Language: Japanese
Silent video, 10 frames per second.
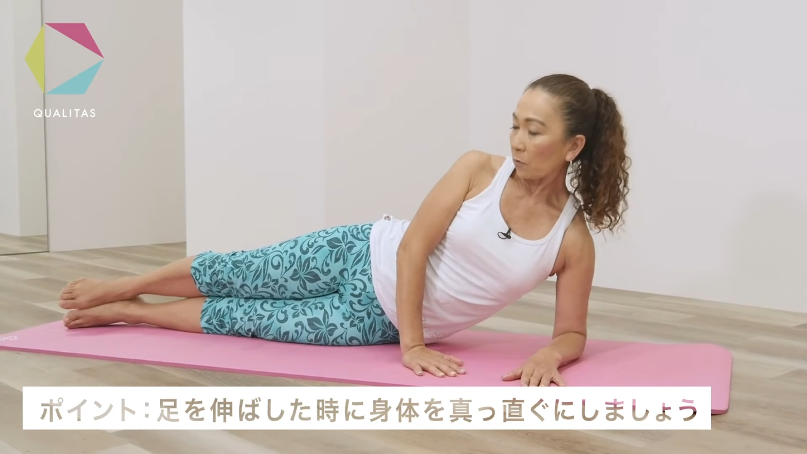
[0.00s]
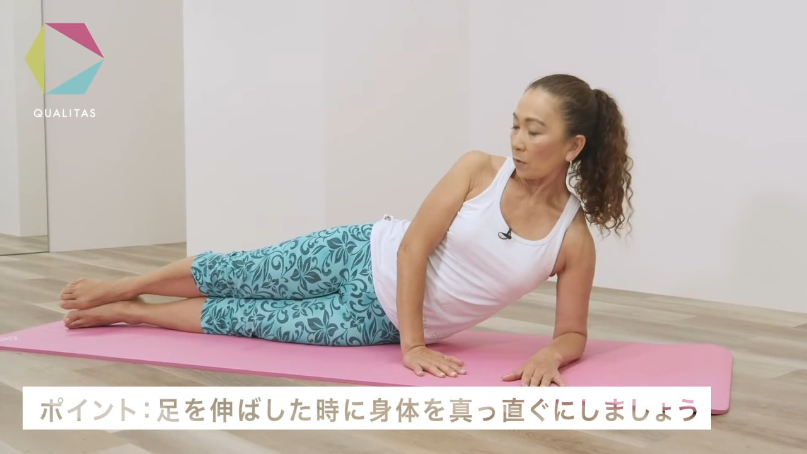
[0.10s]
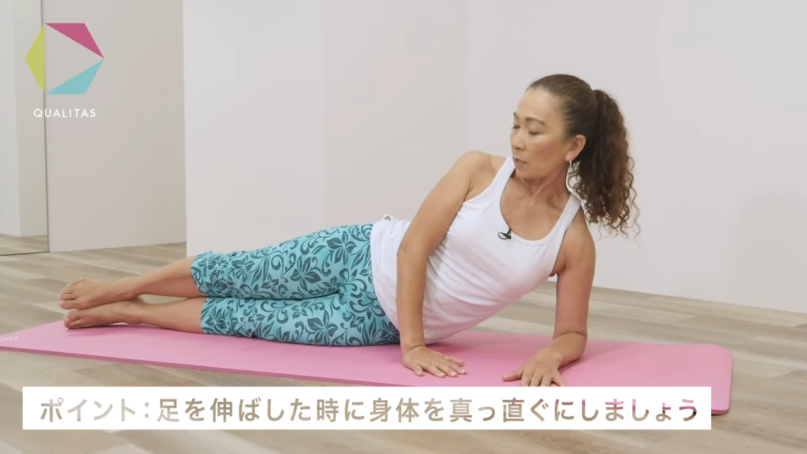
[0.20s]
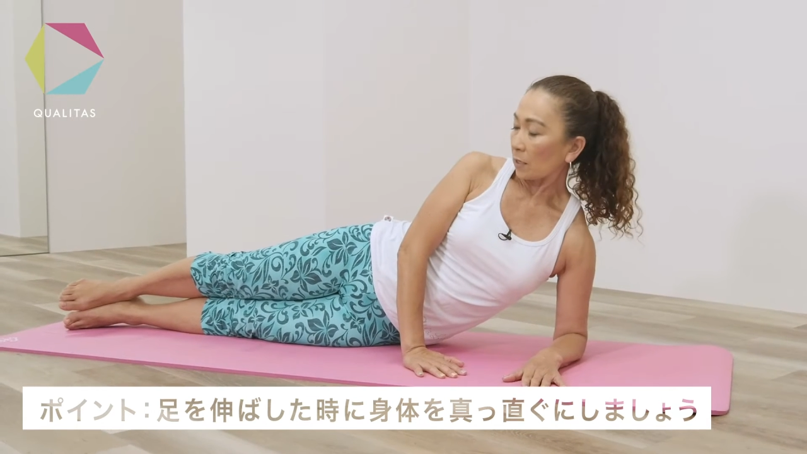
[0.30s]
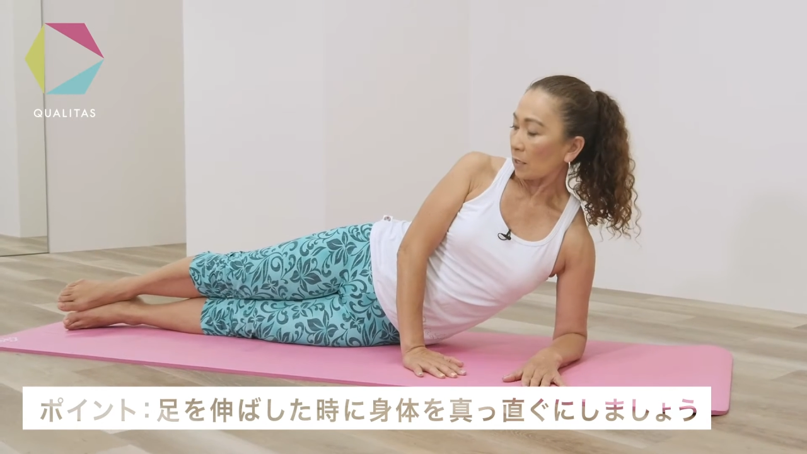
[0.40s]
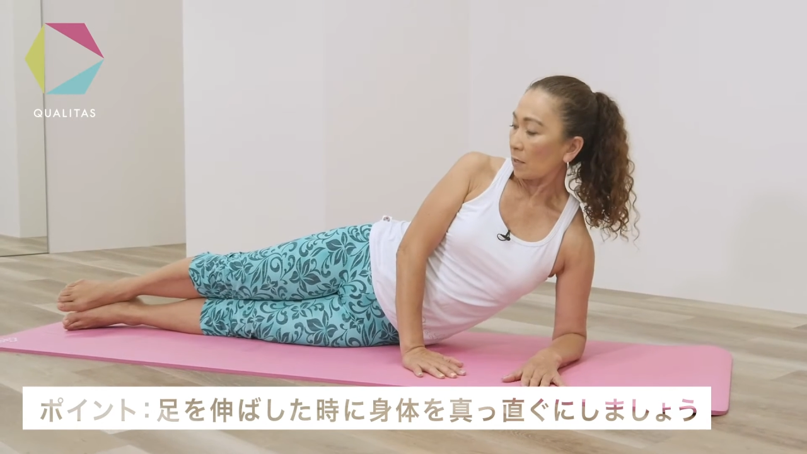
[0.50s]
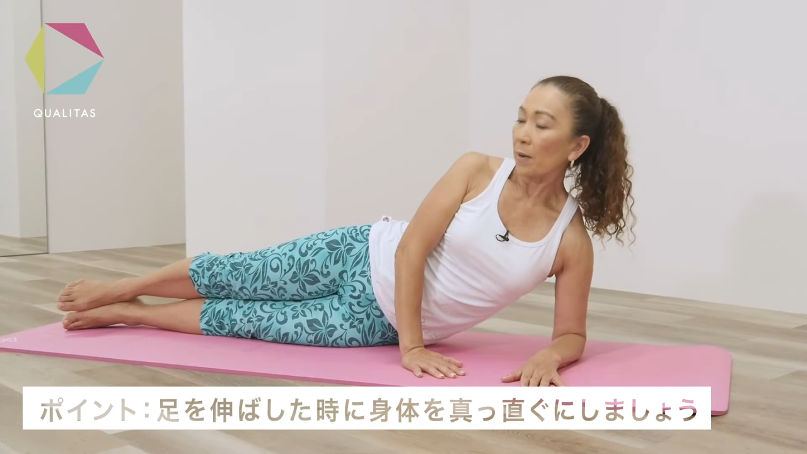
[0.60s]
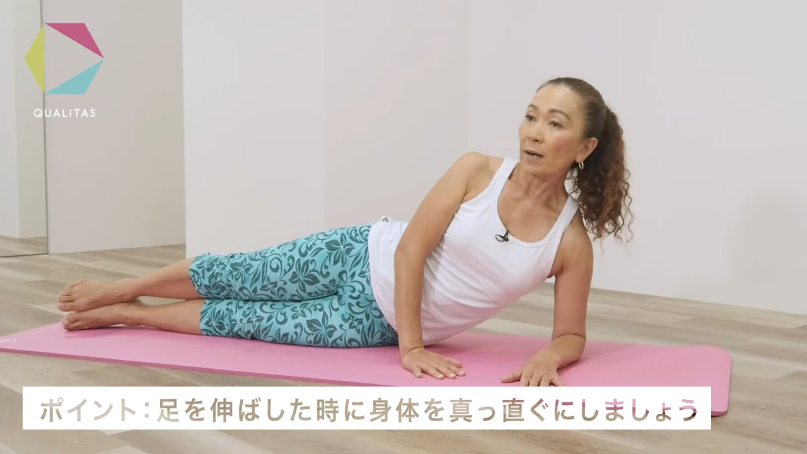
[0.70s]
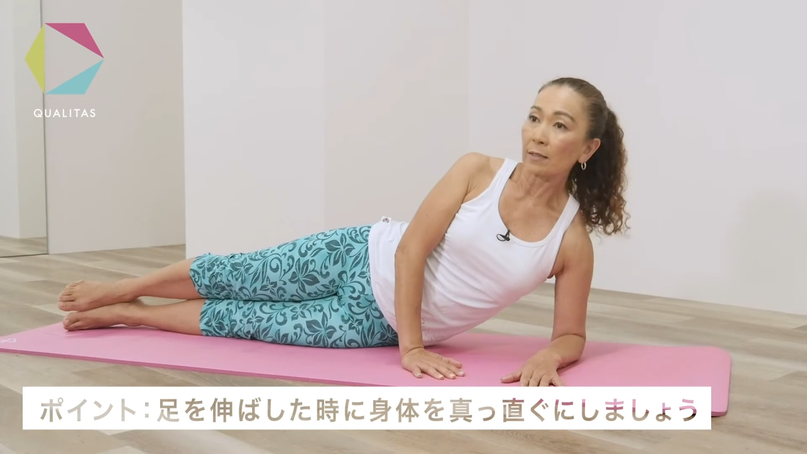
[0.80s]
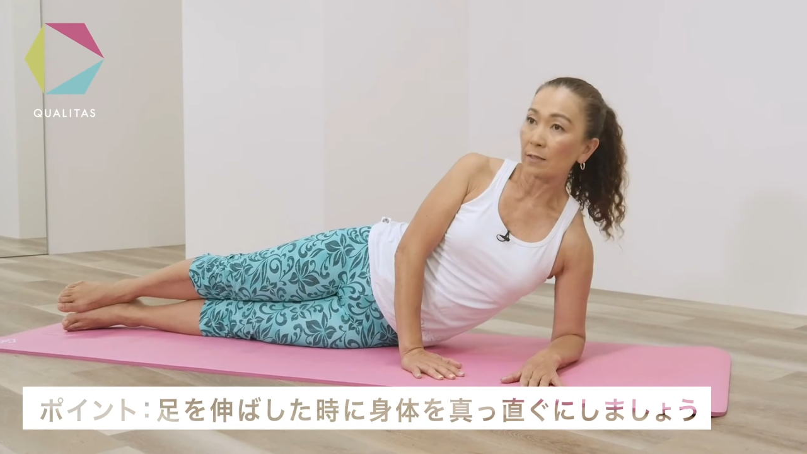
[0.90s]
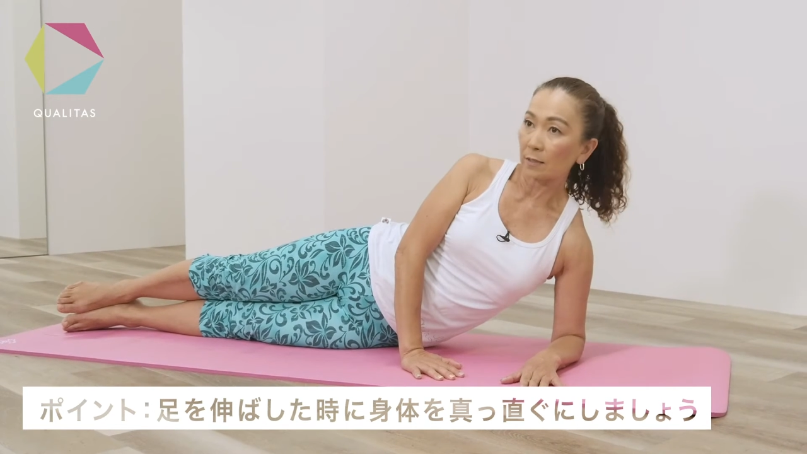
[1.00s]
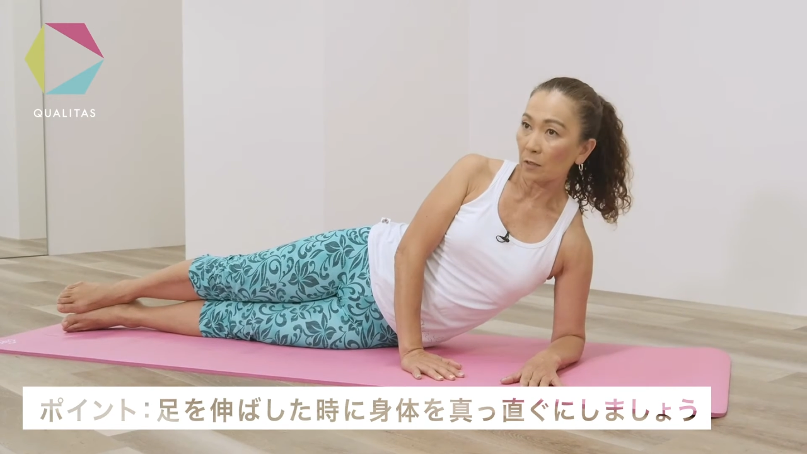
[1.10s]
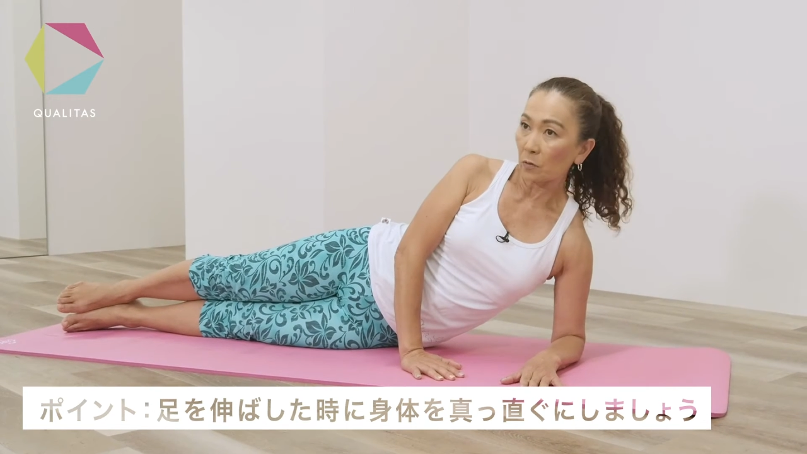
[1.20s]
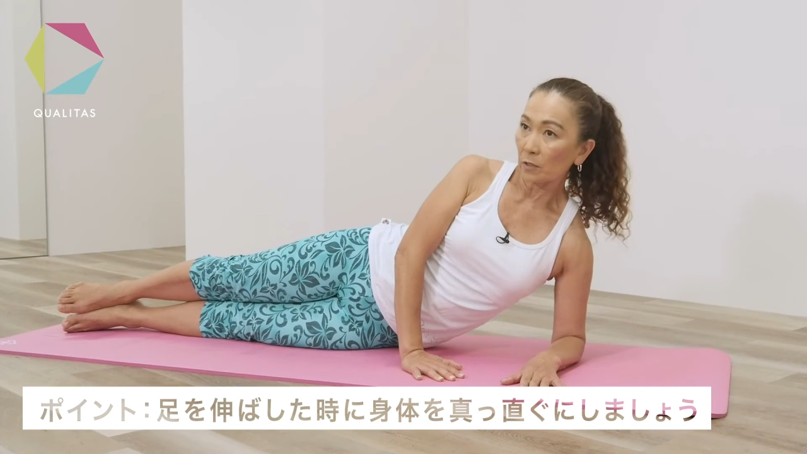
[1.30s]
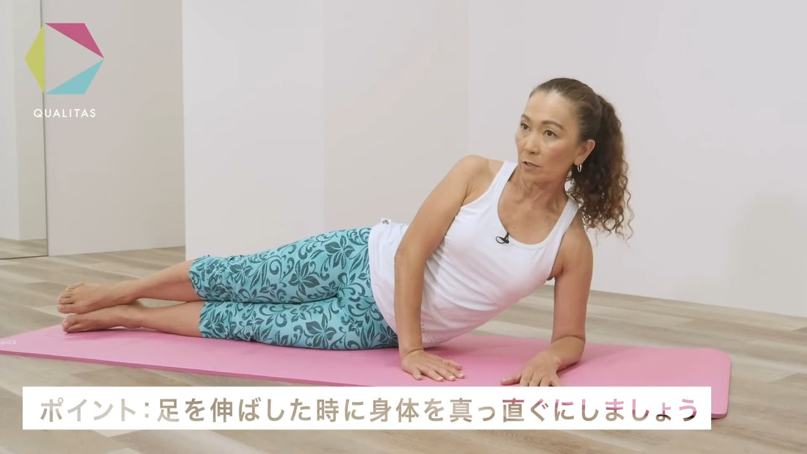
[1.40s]
時にバランス
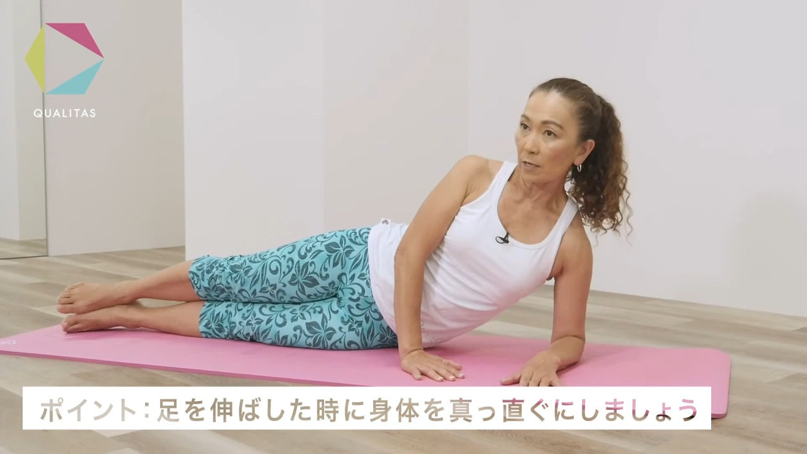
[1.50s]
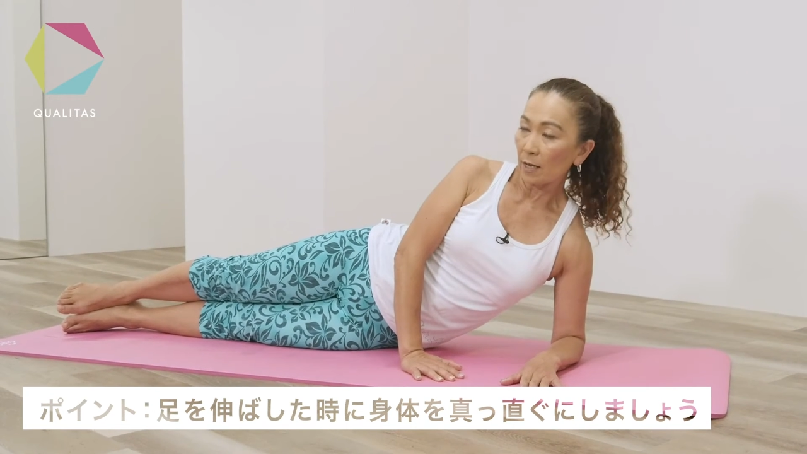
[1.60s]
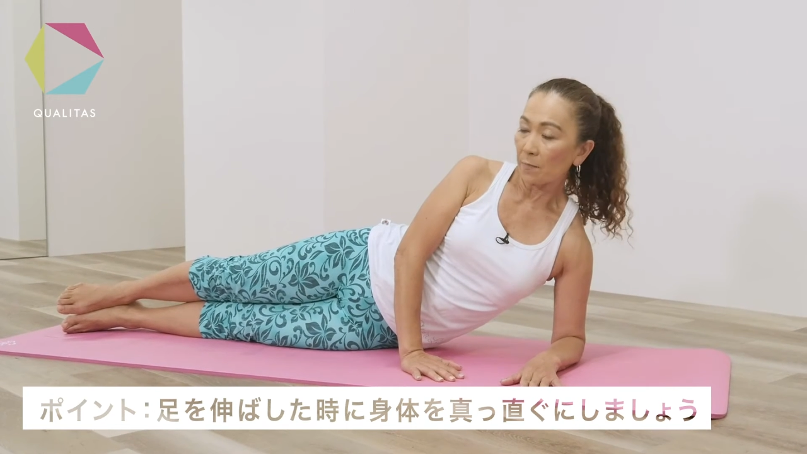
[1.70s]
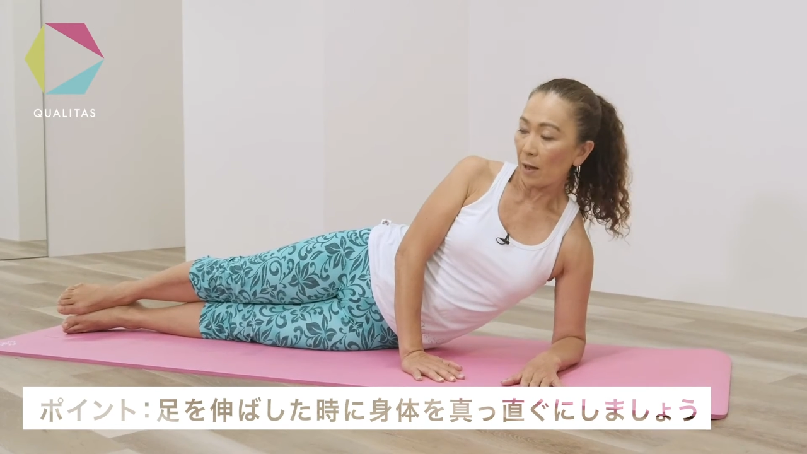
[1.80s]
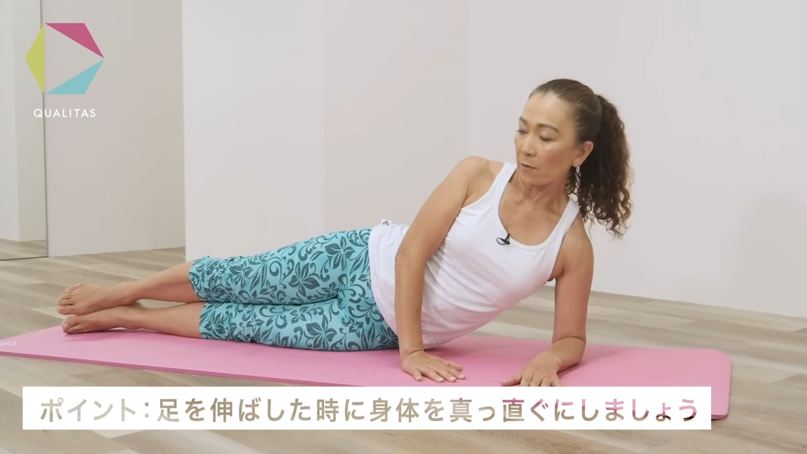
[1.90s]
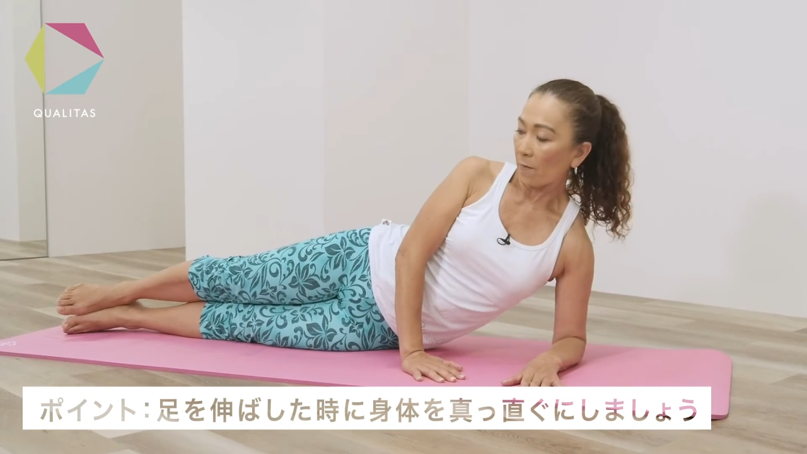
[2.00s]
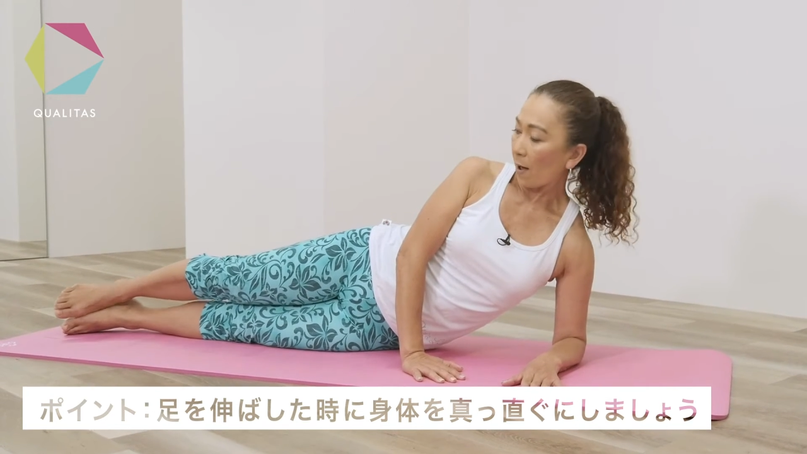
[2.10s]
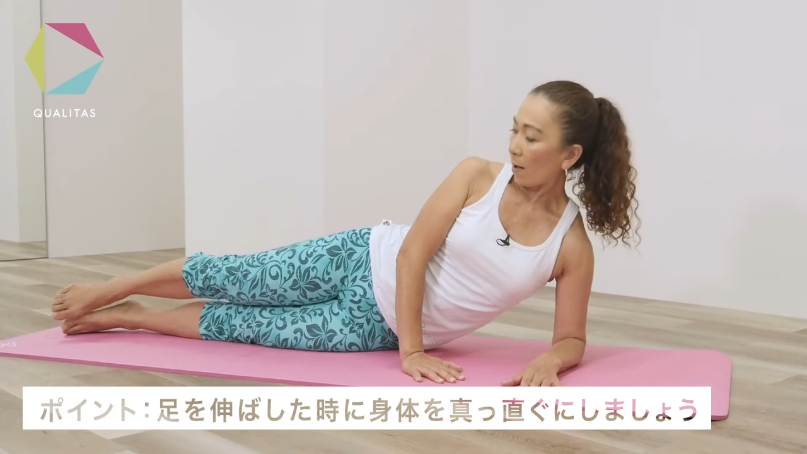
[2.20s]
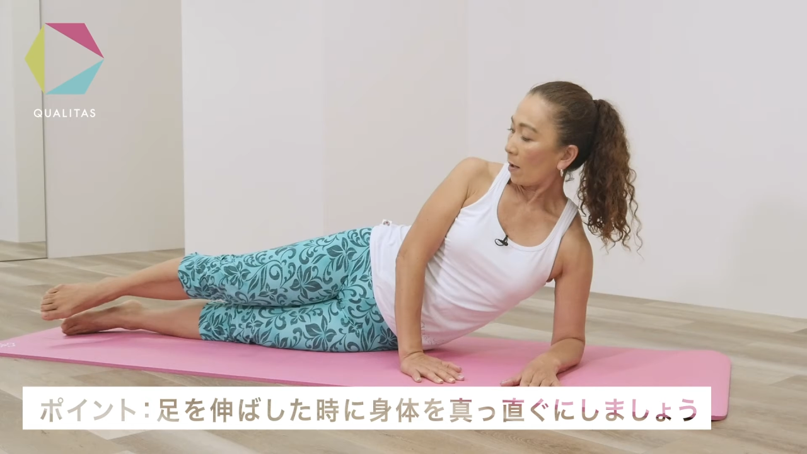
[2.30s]
が取りづらい場合は